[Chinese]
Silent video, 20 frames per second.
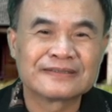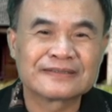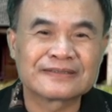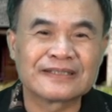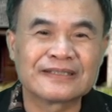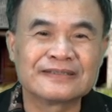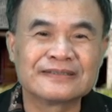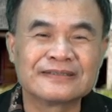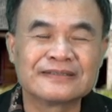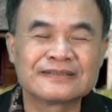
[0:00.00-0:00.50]

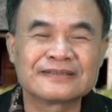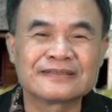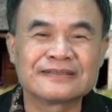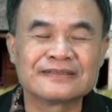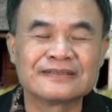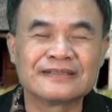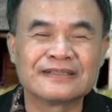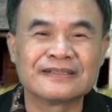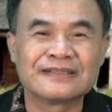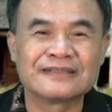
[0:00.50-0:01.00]
甚
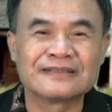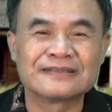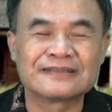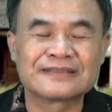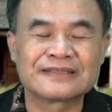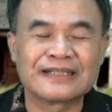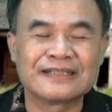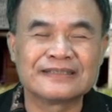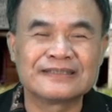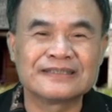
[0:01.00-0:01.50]
至呢，
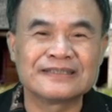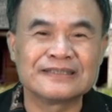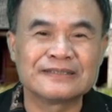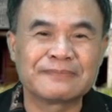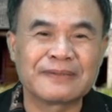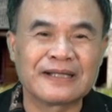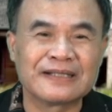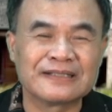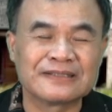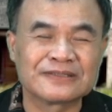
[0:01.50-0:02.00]
在
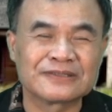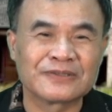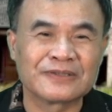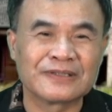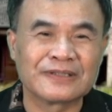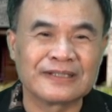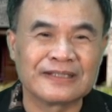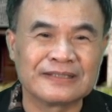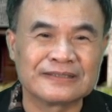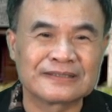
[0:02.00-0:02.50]
祭拜的时
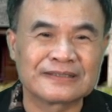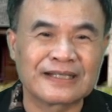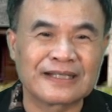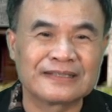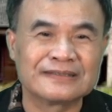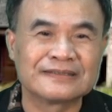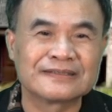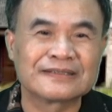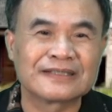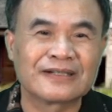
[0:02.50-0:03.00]
候也是
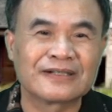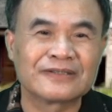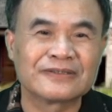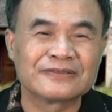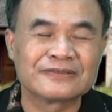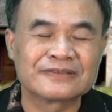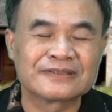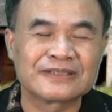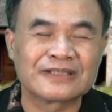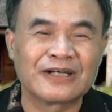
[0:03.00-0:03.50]
按
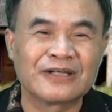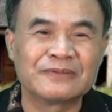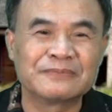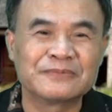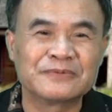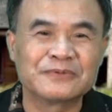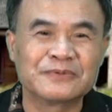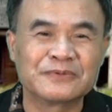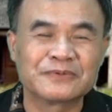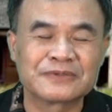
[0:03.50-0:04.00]
照招
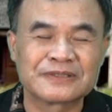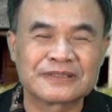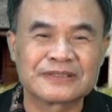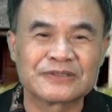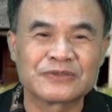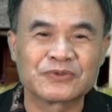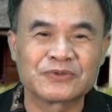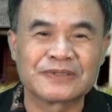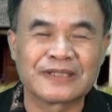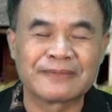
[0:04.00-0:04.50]
募
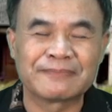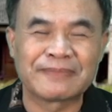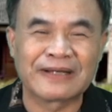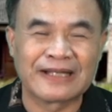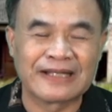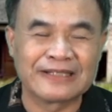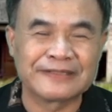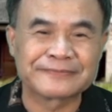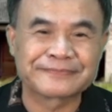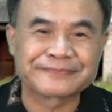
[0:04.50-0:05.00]
次序的
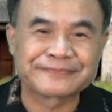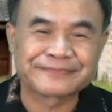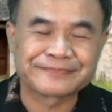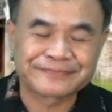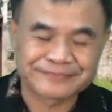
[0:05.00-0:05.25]
排列。